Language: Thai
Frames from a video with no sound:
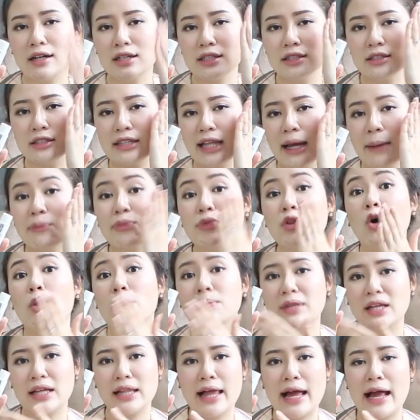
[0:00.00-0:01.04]
ก็คือน้ำต
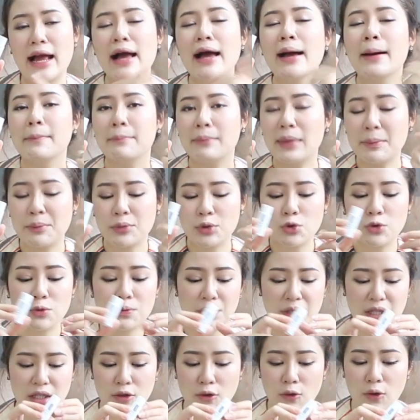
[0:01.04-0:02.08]
กนี่แหละบำรุง
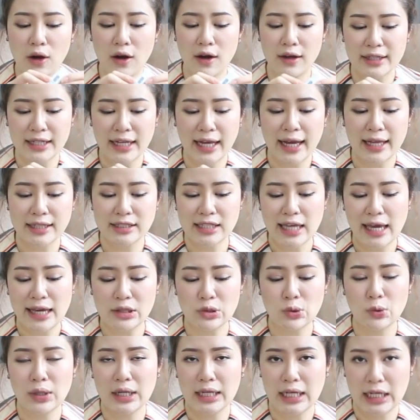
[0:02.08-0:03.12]
ผิวก่อนการใช้
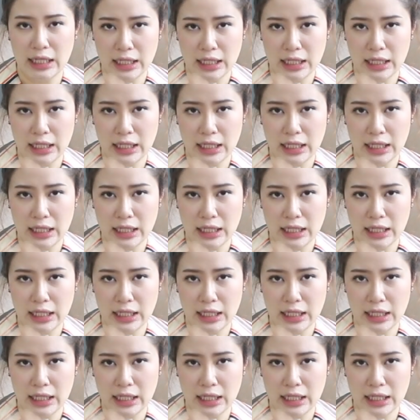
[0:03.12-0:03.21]
ตัว